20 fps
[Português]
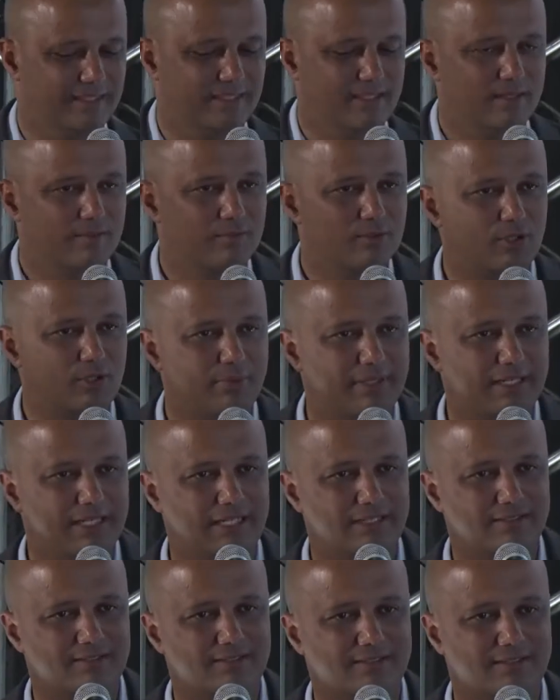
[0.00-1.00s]
Muito
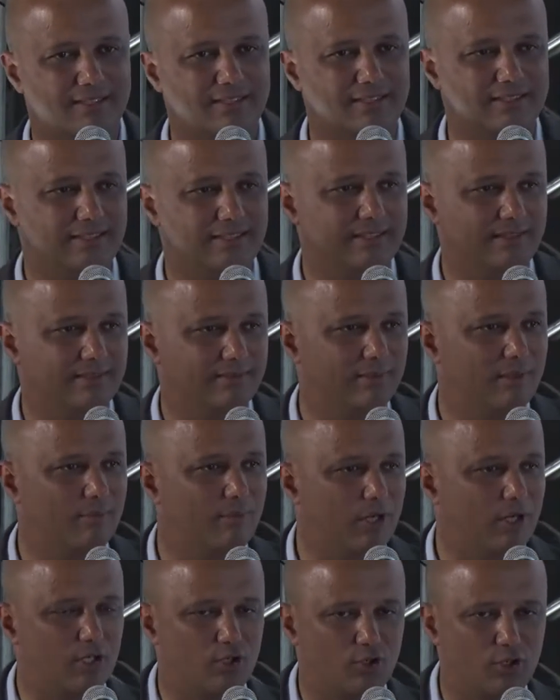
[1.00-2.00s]
obrigado, Sandra. Uma
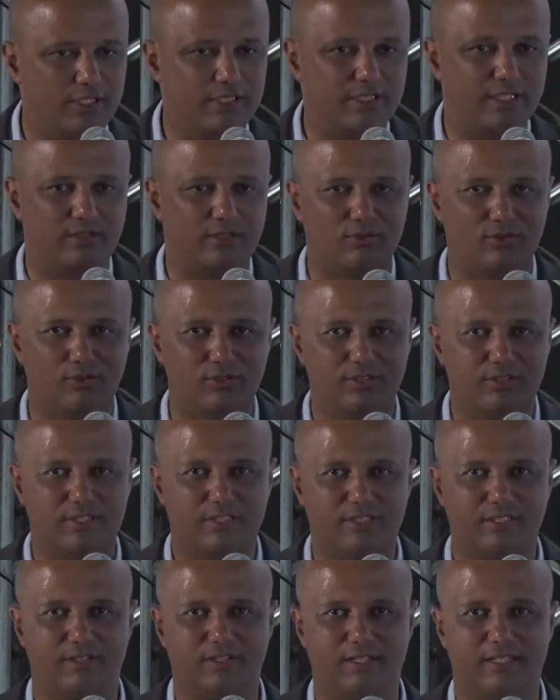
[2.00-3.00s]
boa noite a todos que
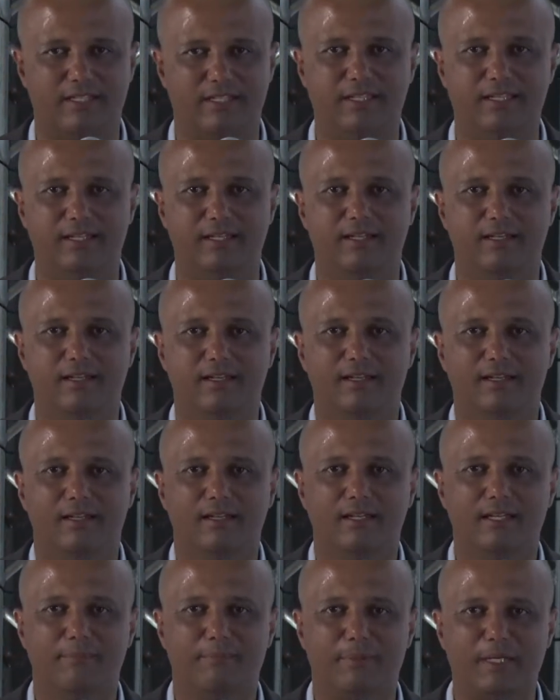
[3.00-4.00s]
estão aqui
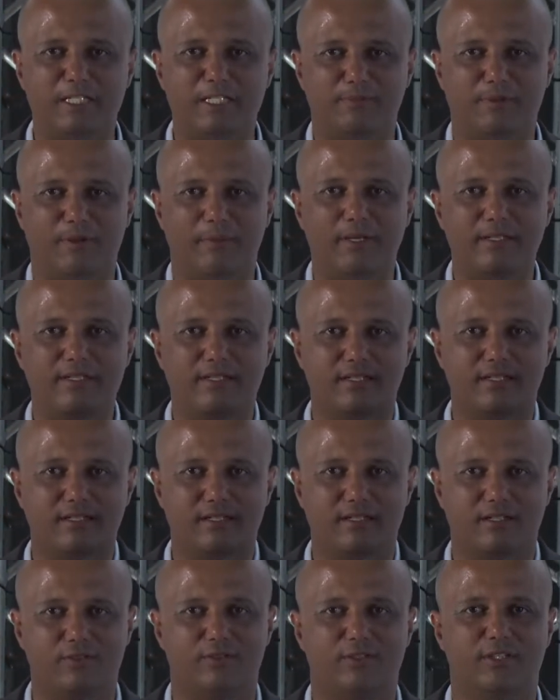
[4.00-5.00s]
e principalmente
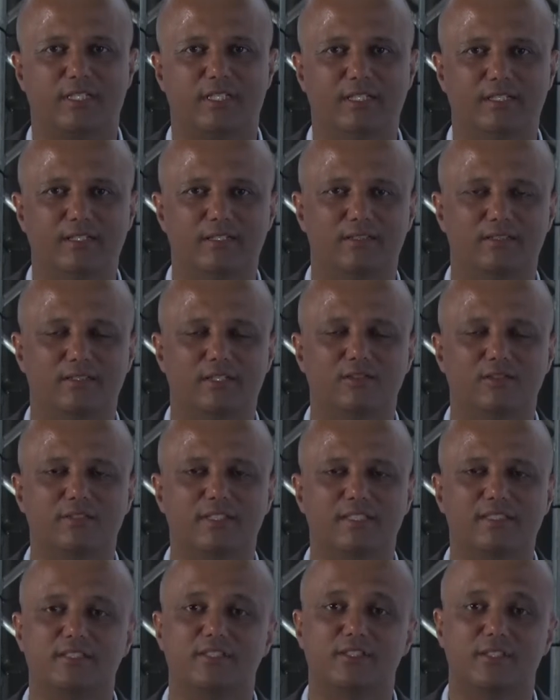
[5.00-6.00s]
aos que estão nos
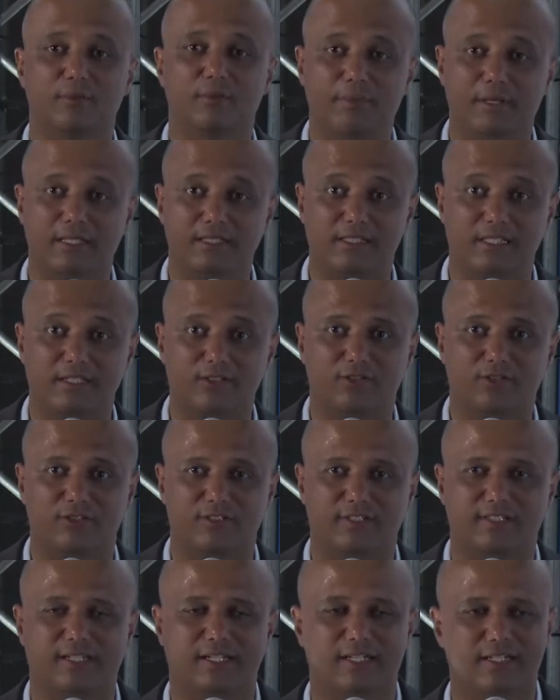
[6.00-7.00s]
assistindo pelas redes
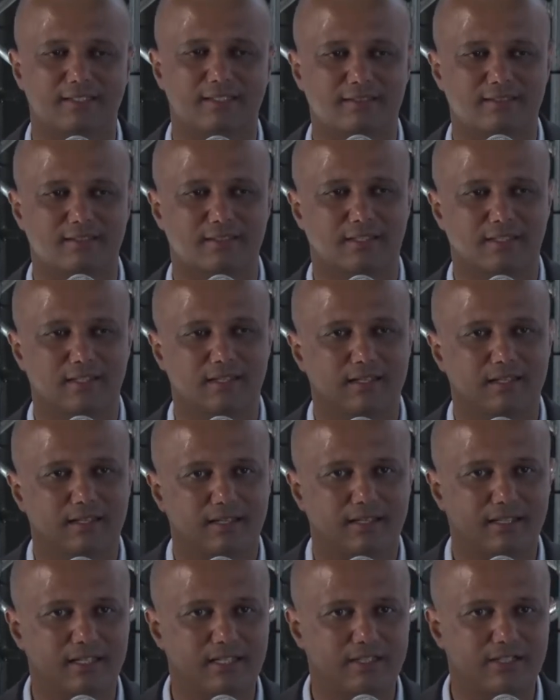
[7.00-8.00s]
sociais.
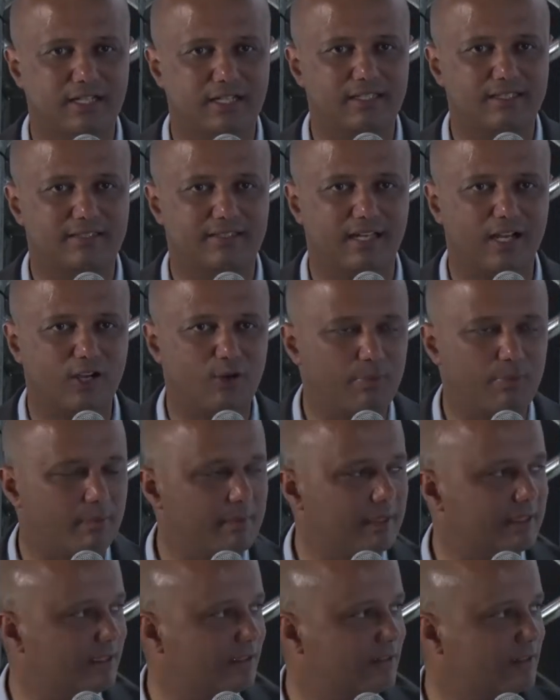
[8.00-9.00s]
Queria já iniciar
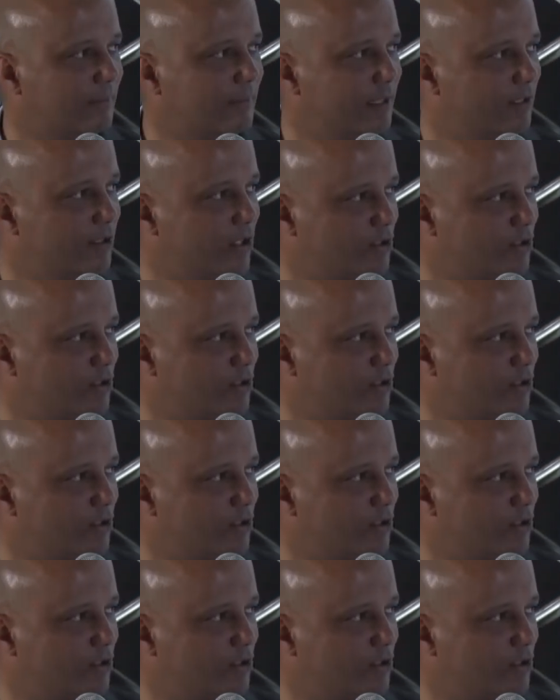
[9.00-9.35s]
cumprimentando também o nosso